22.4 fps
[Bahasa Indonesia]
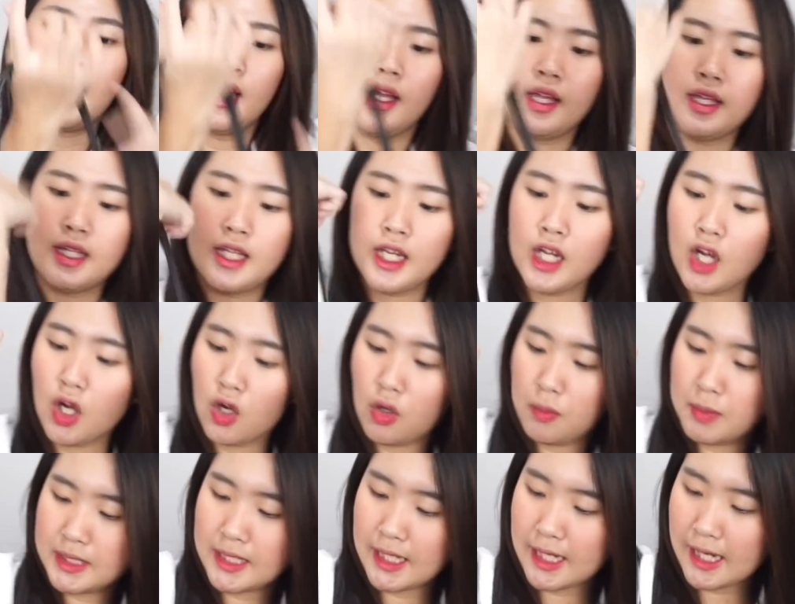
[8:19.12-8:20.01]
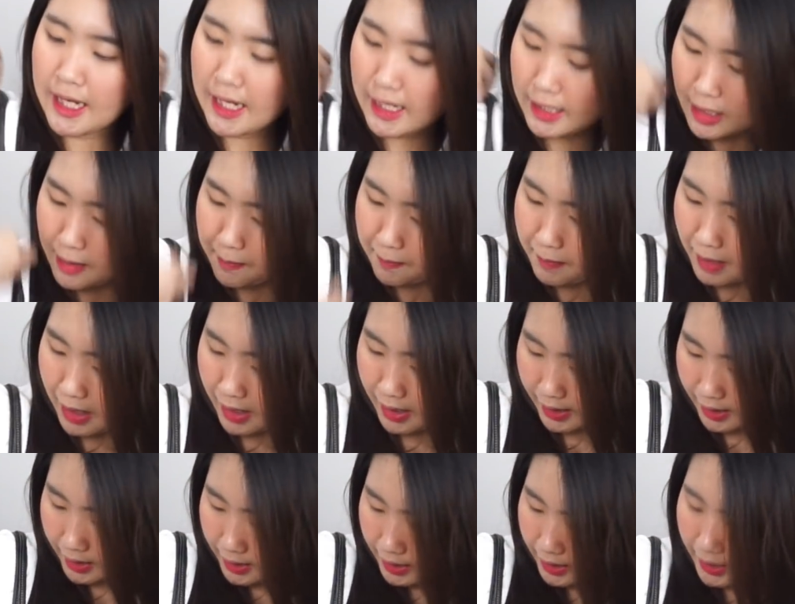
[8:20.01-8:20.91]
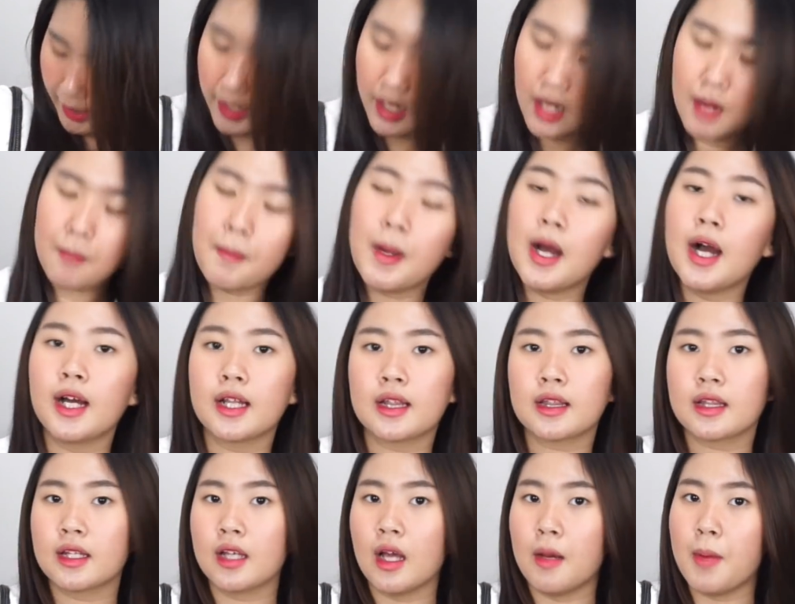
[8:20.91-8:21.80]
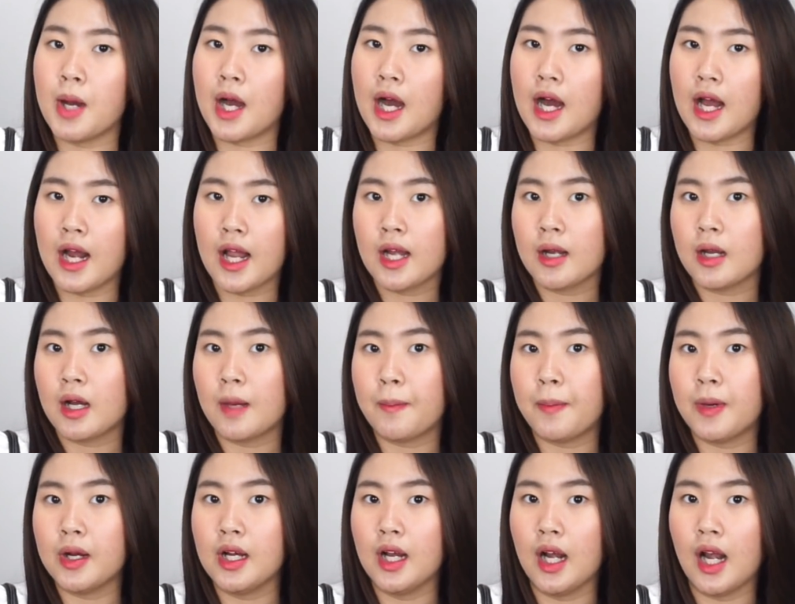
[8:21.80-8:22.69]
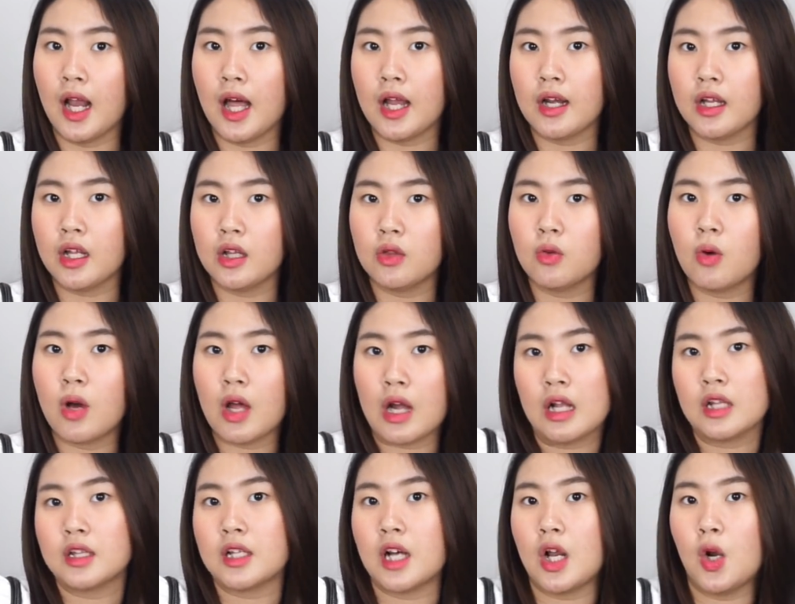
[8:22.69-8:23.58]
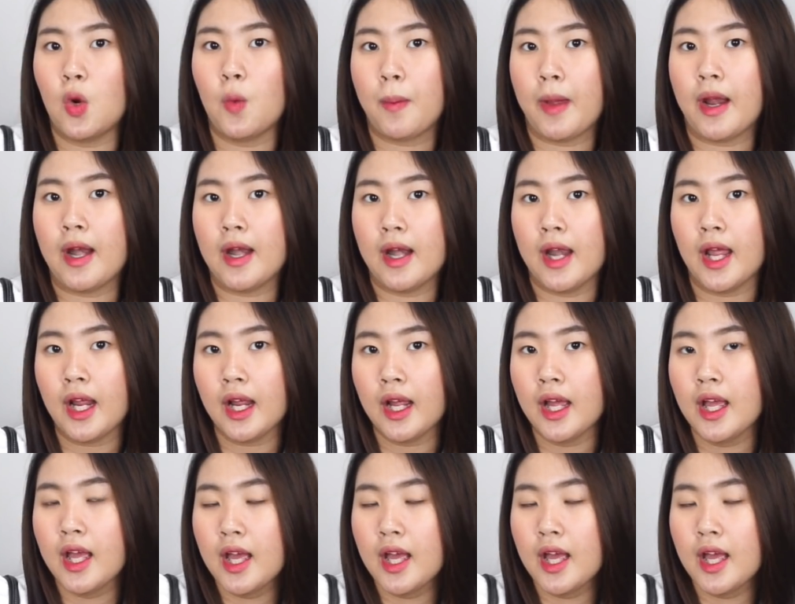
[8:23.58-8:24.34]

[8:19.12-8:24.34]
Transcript: jadi kalau misalnya kalian pakai enak banget gak bakalan kepegelan gitu karena terlalu pendek